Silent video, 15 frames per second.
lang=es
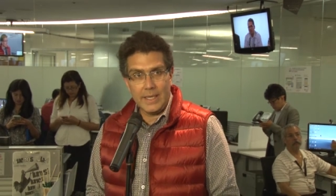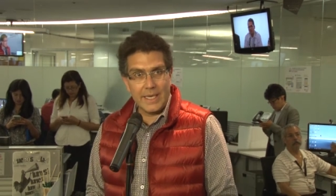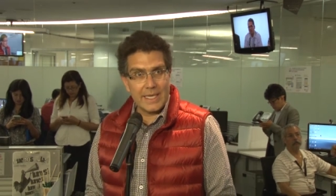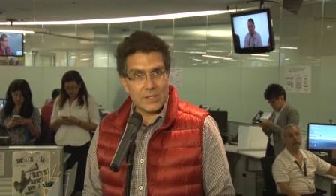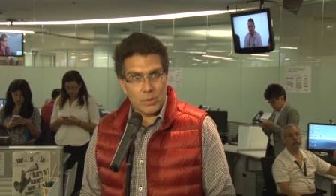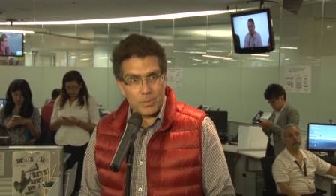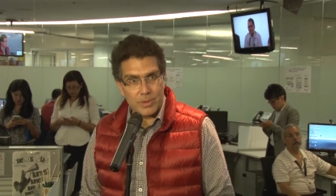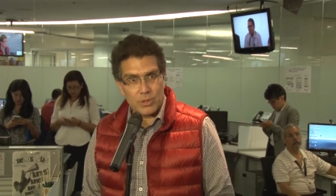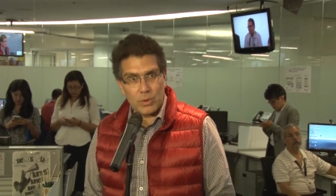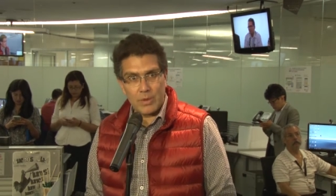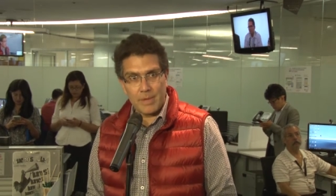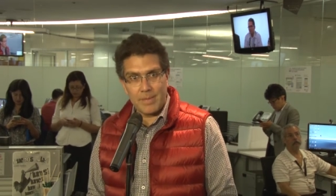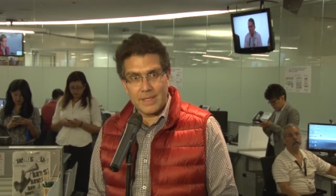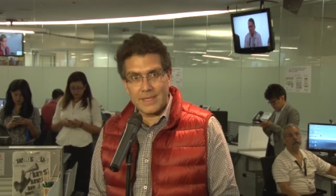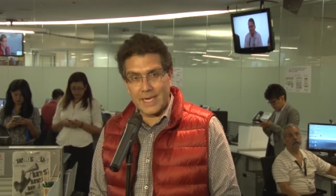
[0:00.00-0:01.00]
y esto pues
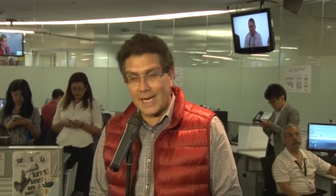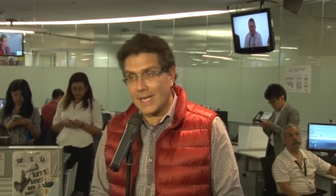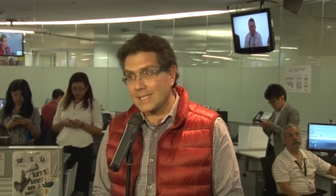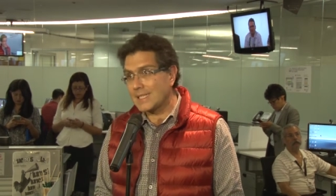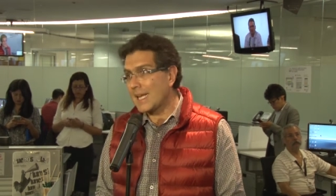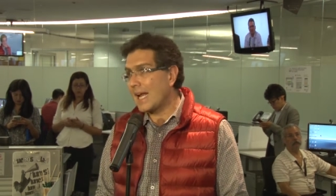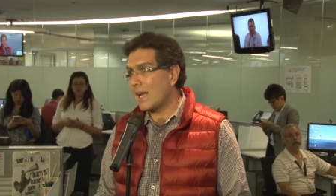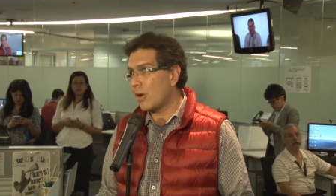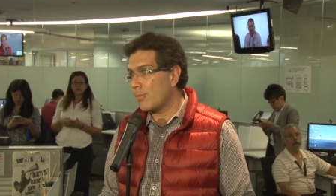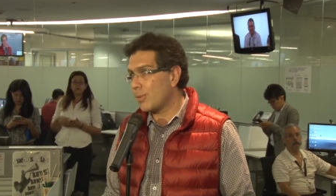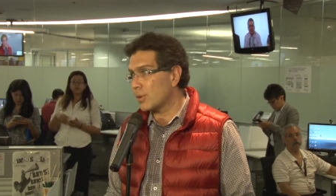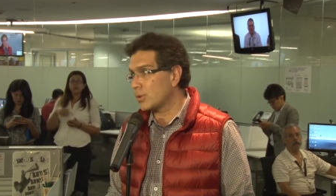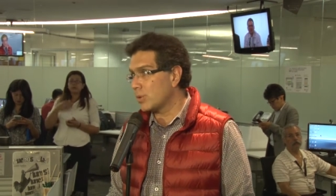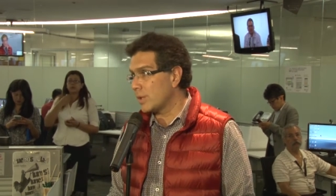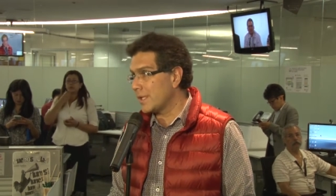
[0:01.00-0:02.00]
obviamente cancela la
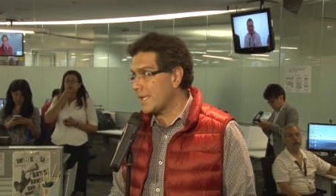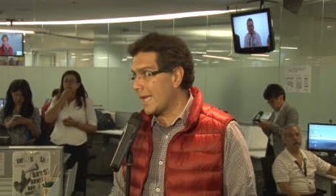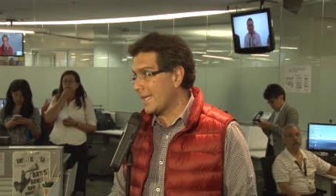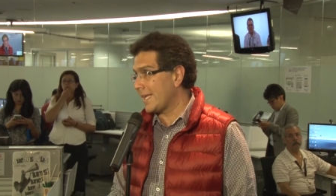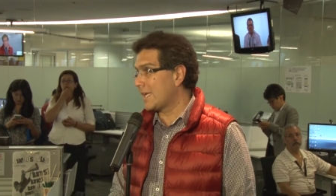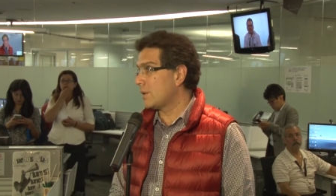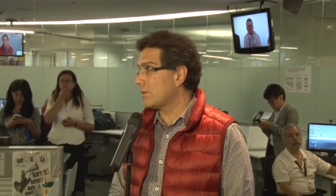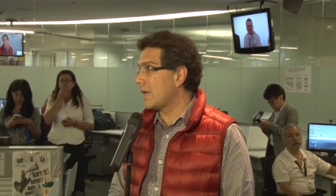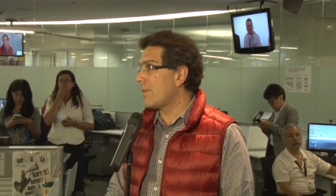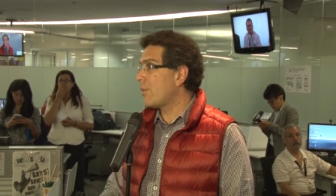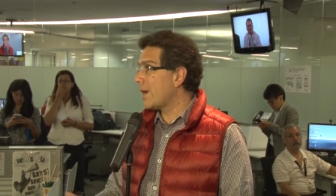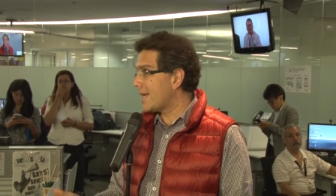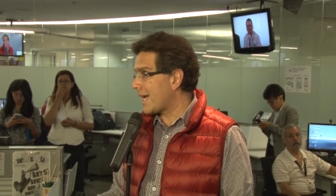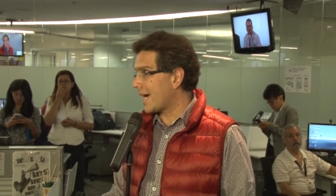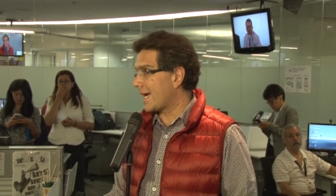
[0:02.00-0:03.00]
oportunidad de que una
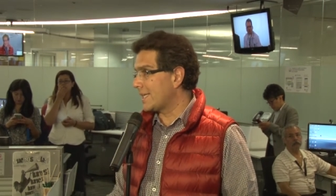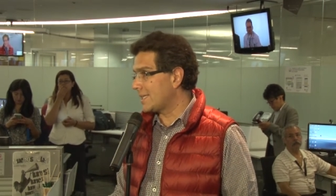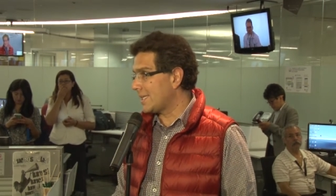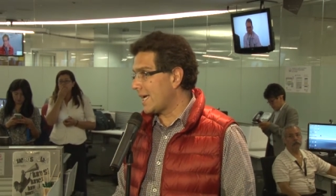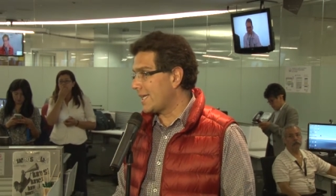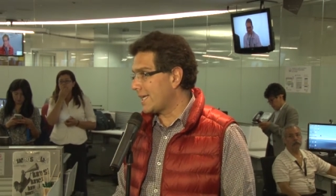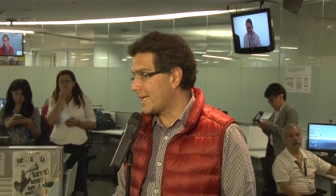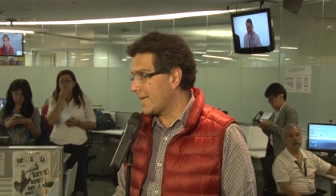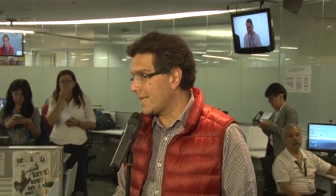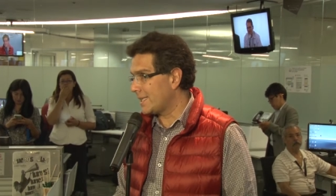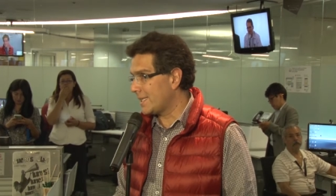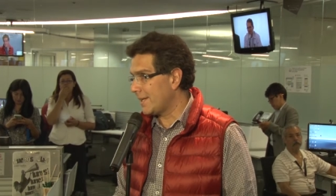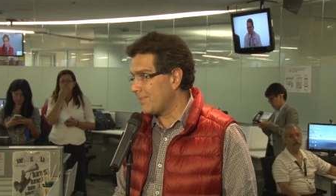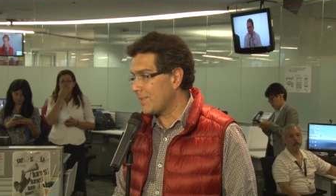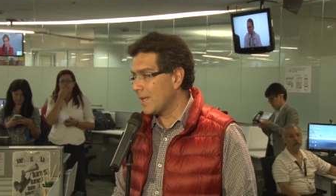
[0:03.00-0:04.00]
buena cantidad de
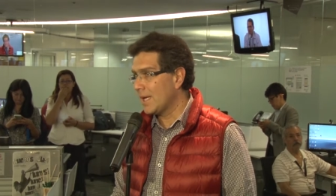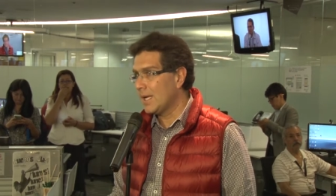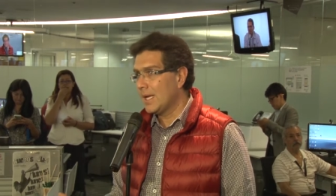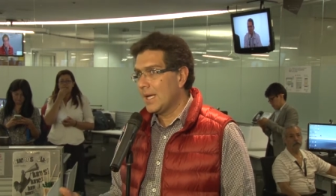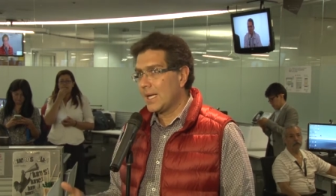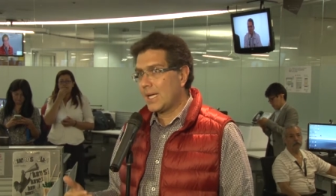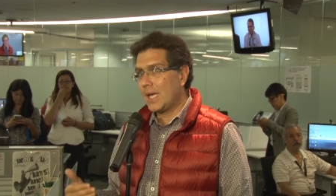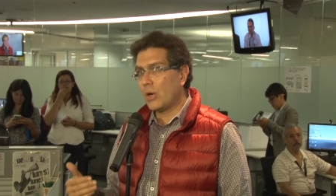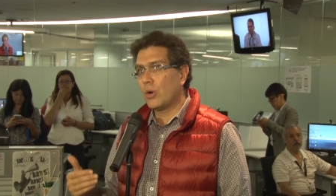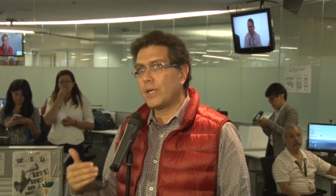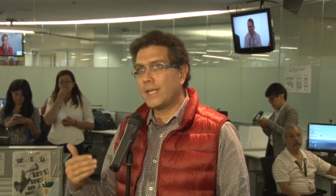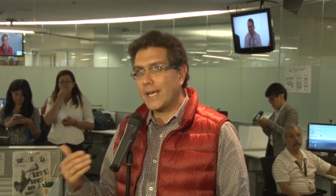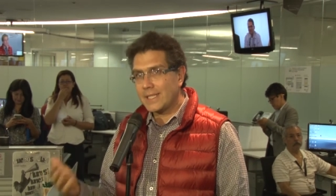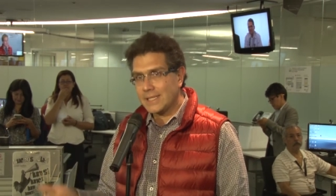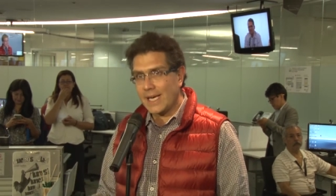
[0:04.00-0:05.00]
gente que
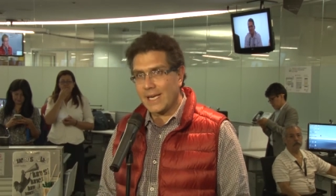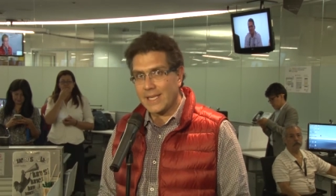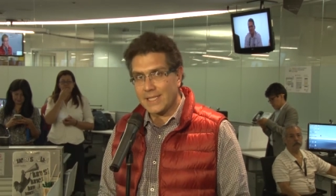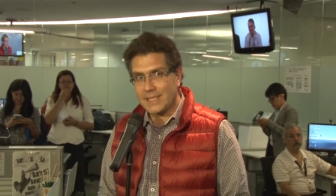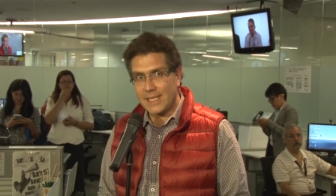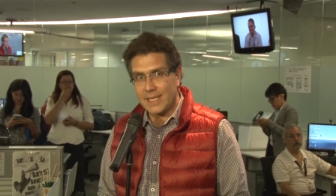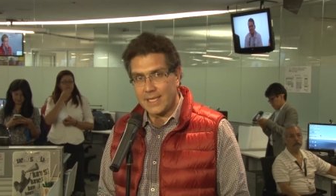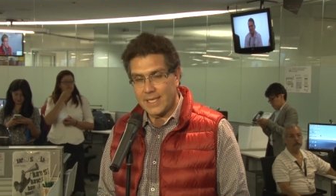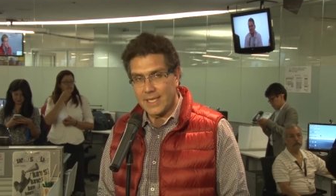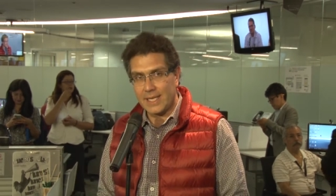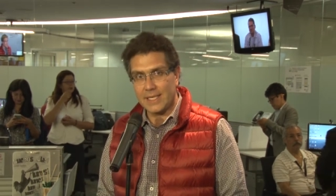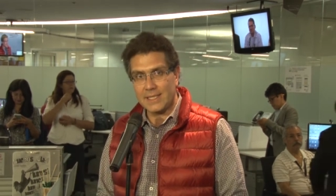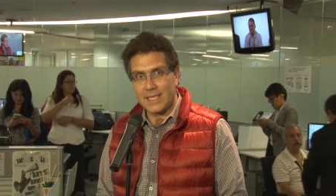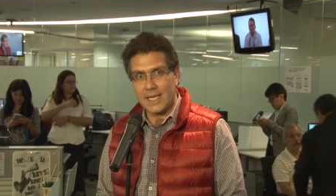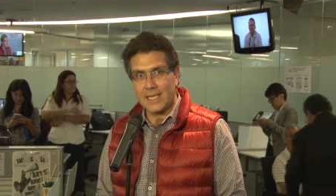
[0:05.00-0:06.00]
hoy ya está
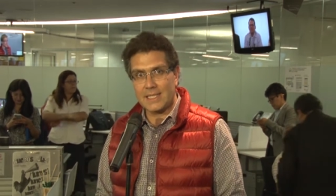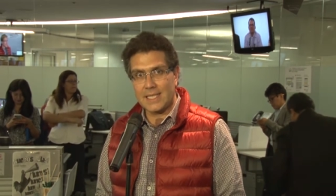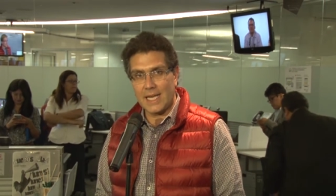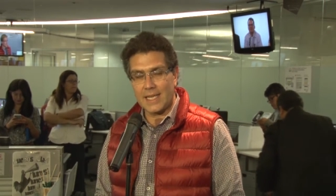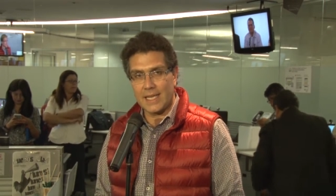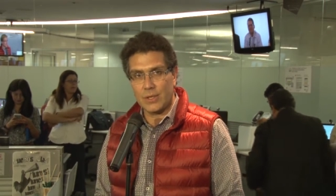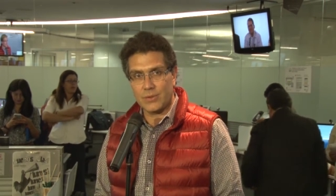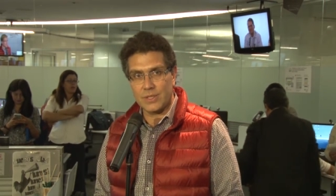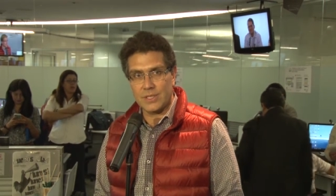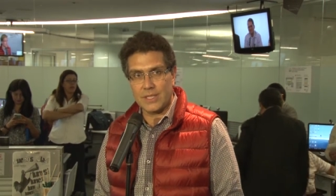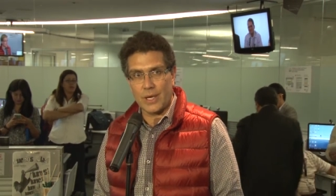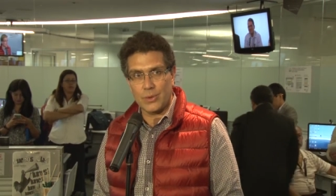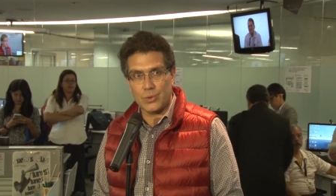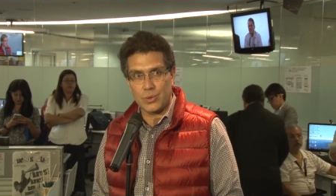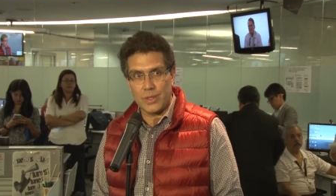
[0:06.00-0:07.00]
credencializada en los
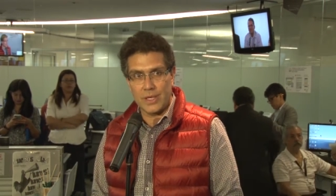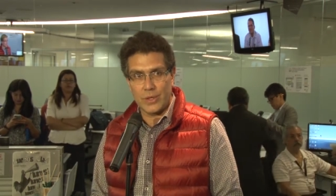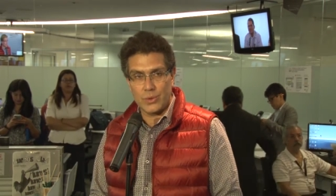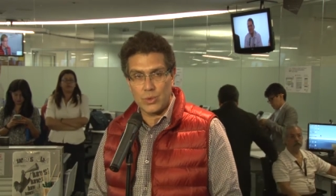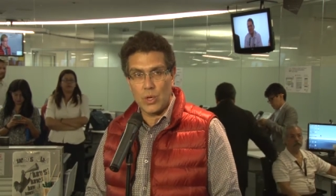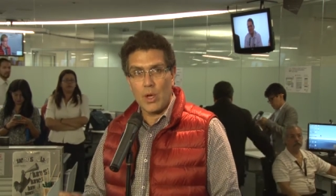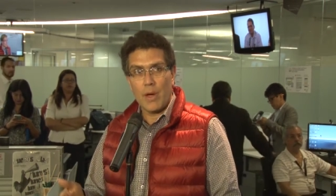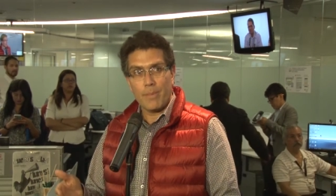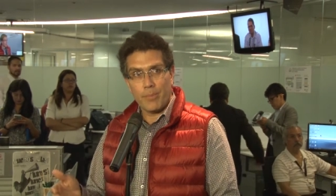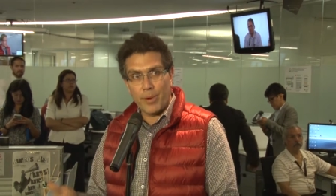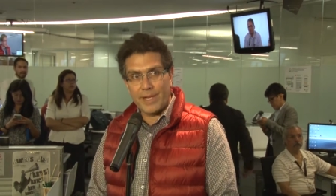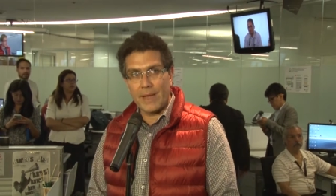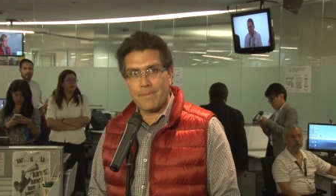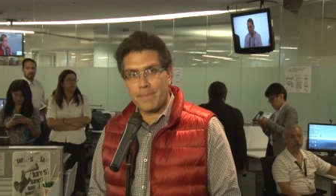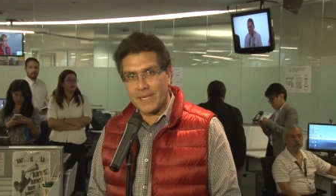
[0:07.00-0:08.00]
Estados Unidos
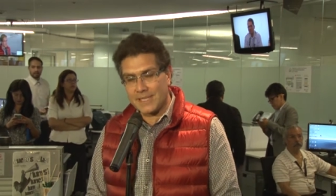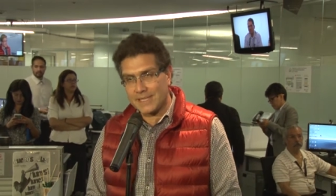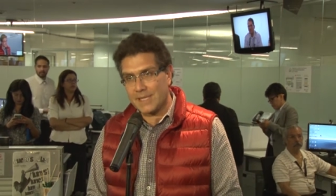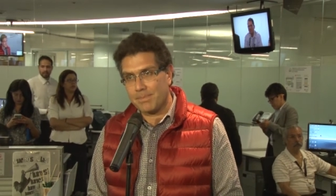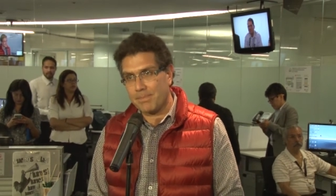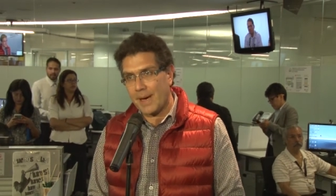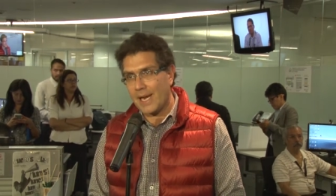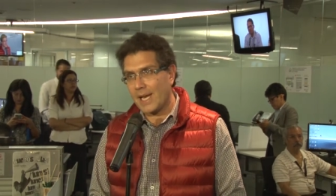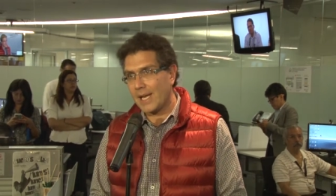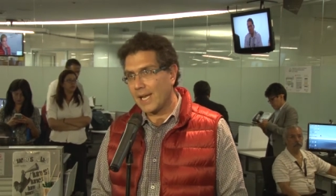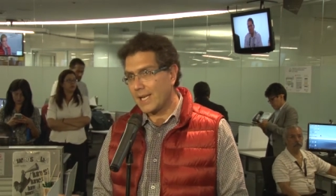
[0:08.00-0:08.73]
pueda participar en,